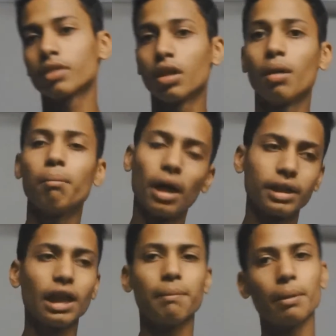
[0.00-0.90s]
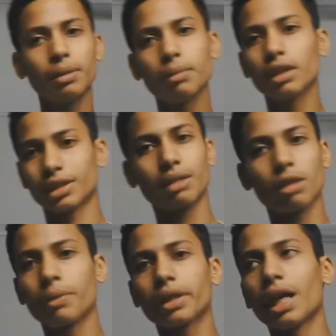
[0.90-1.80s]
बाकी अभी भी मैं सही वहाँ
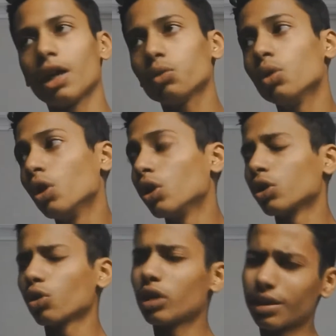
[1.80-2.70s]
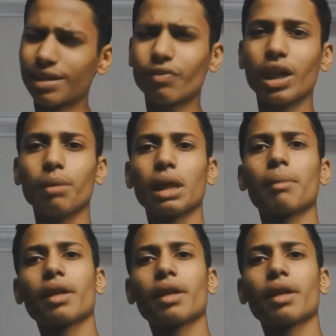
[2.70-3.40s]
पर आया हूँ देखते हैं सारी वीडियो में आ